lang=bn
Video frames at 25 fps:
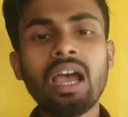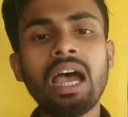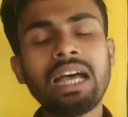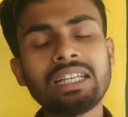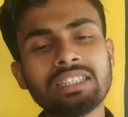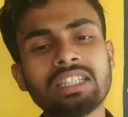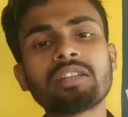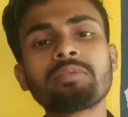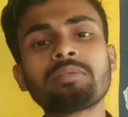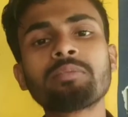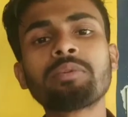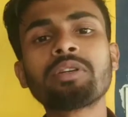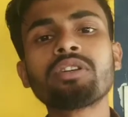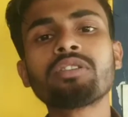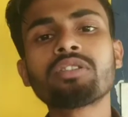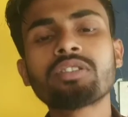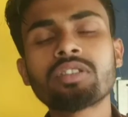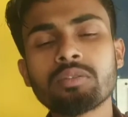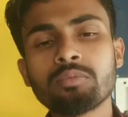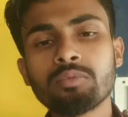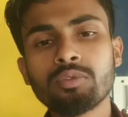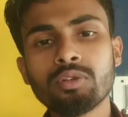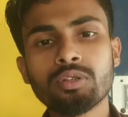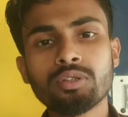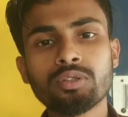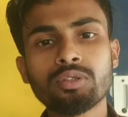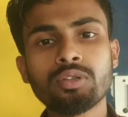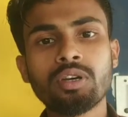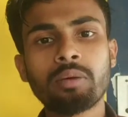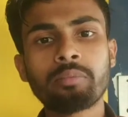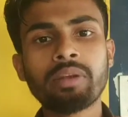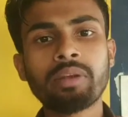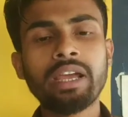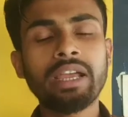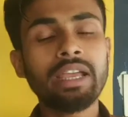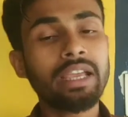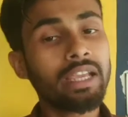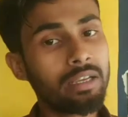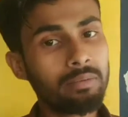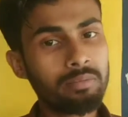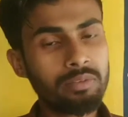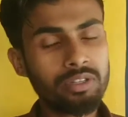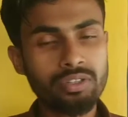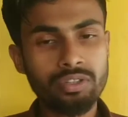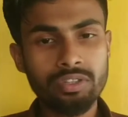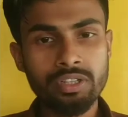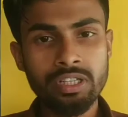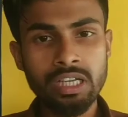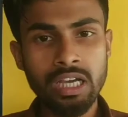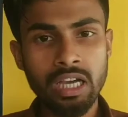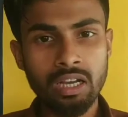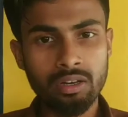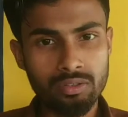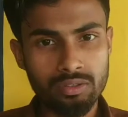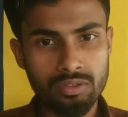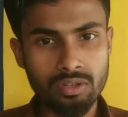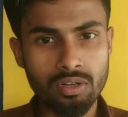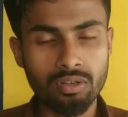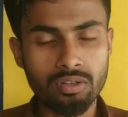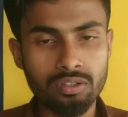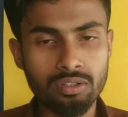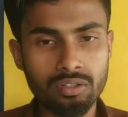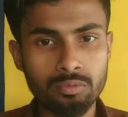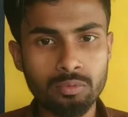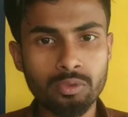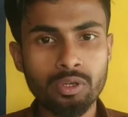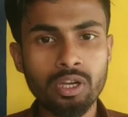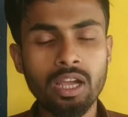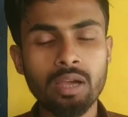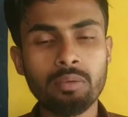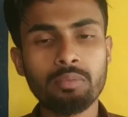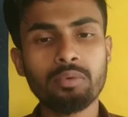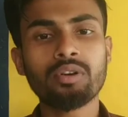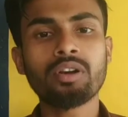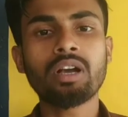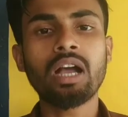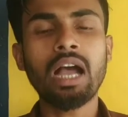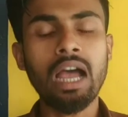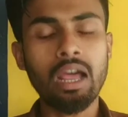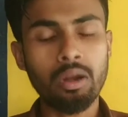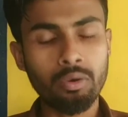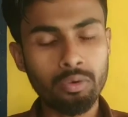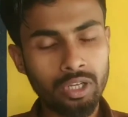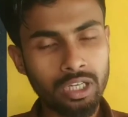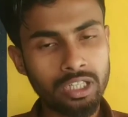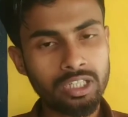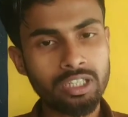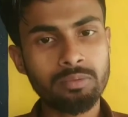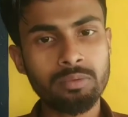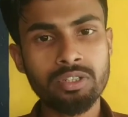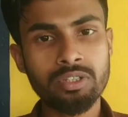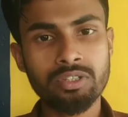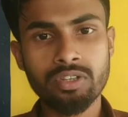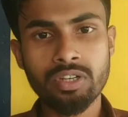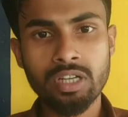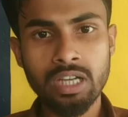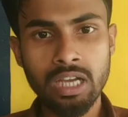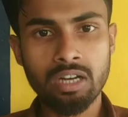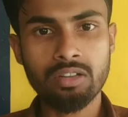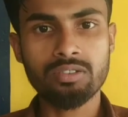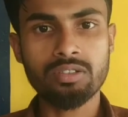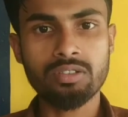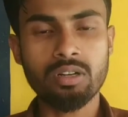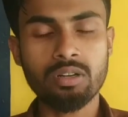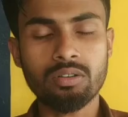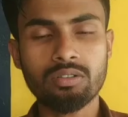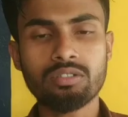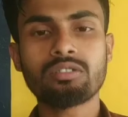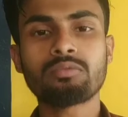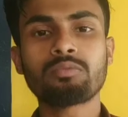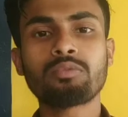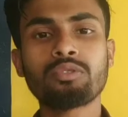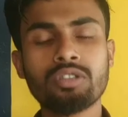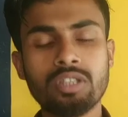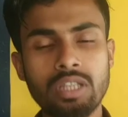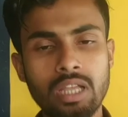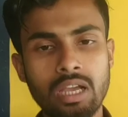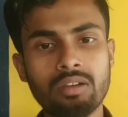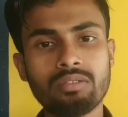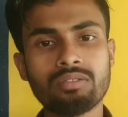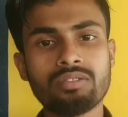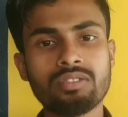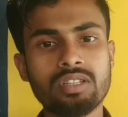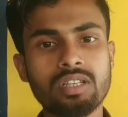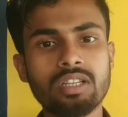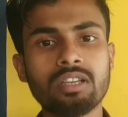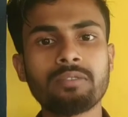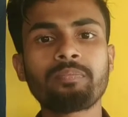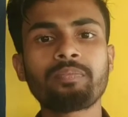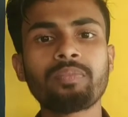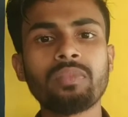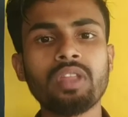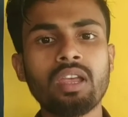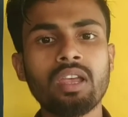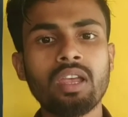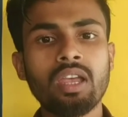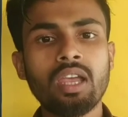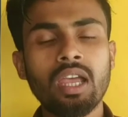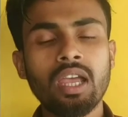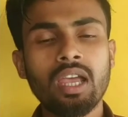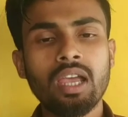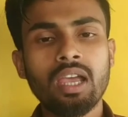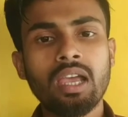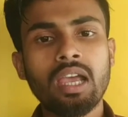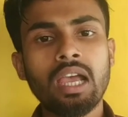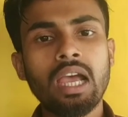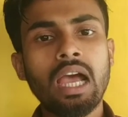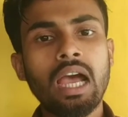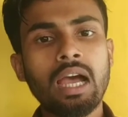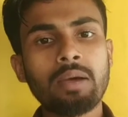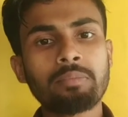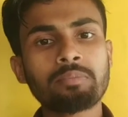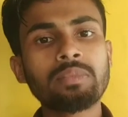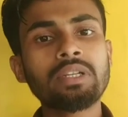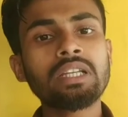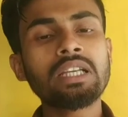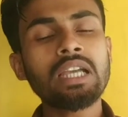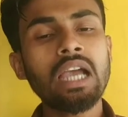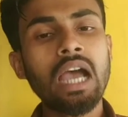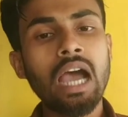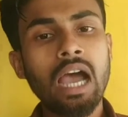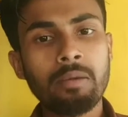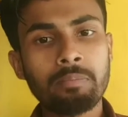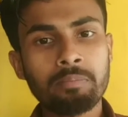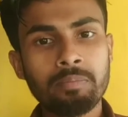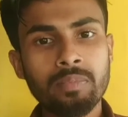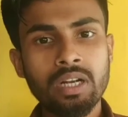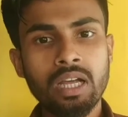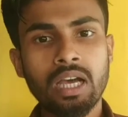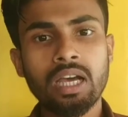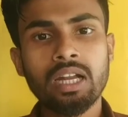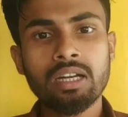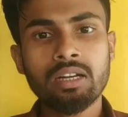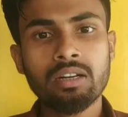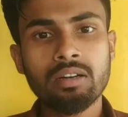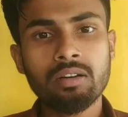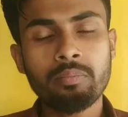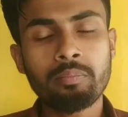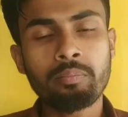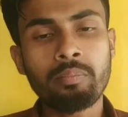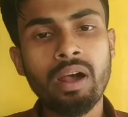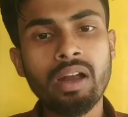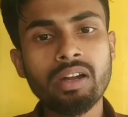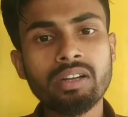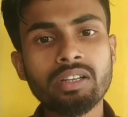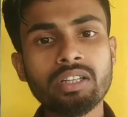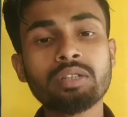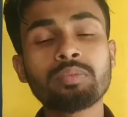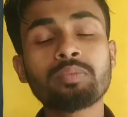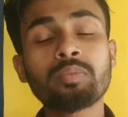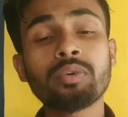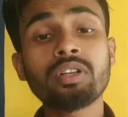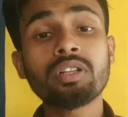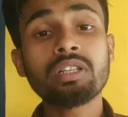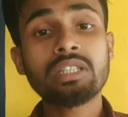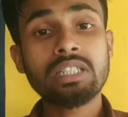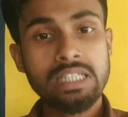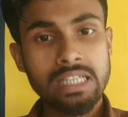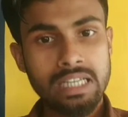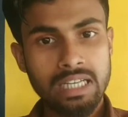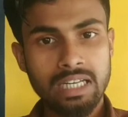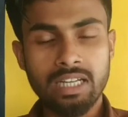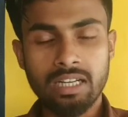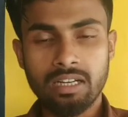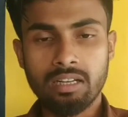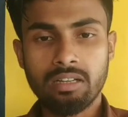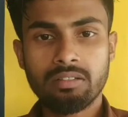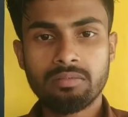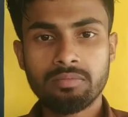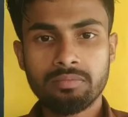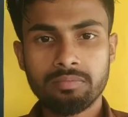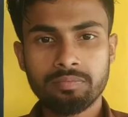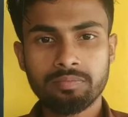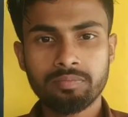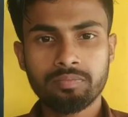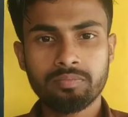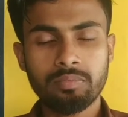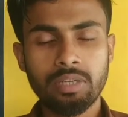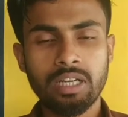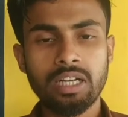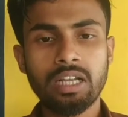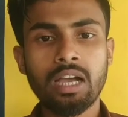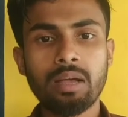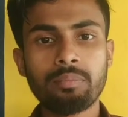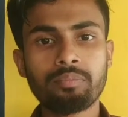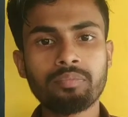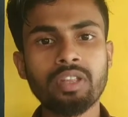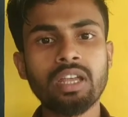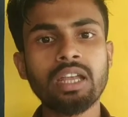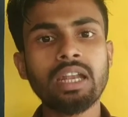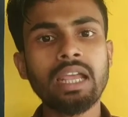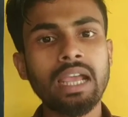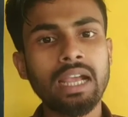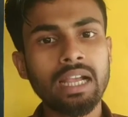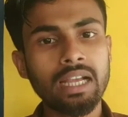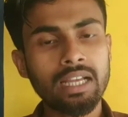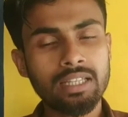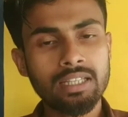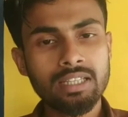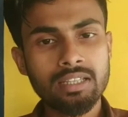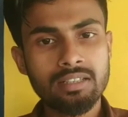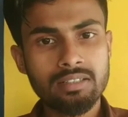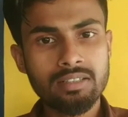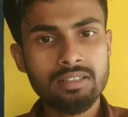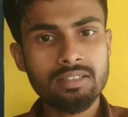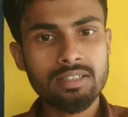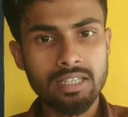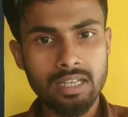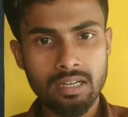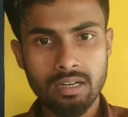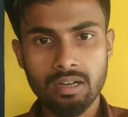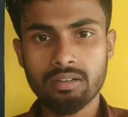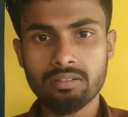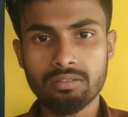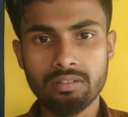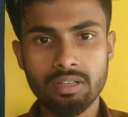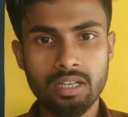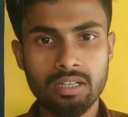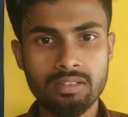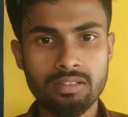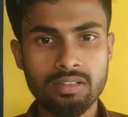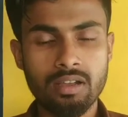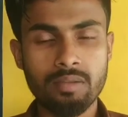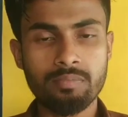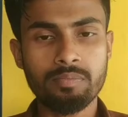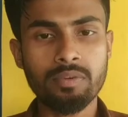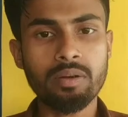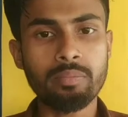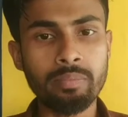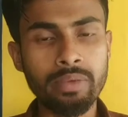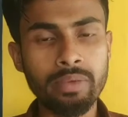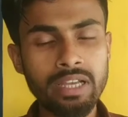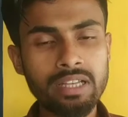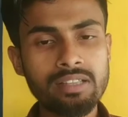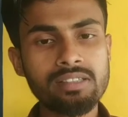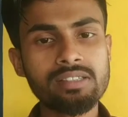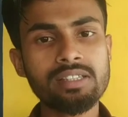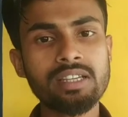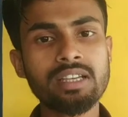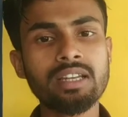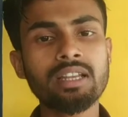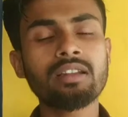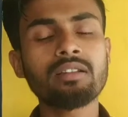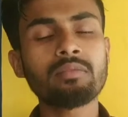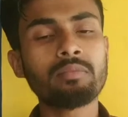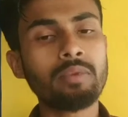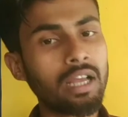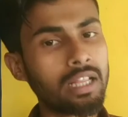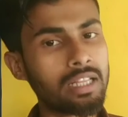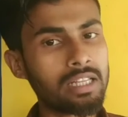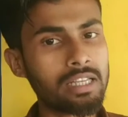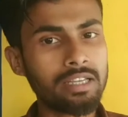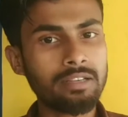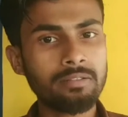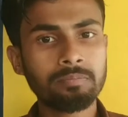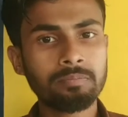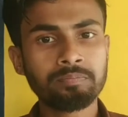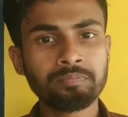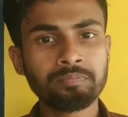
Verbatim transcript: আজকের ভিডিওতে মূলত আমরা এই বিষয় নিয়ে আলোচনা করব এবং আরও একটি বিষয় নিয়ে আলোচনা করব তা হচ্ছে আপনি আপনার মাল্টিপল চ্যানেল মানে আপনার একাধিক যে চ্যানেলগুলো আছে আপনার মেইন চ্যানেল বাদে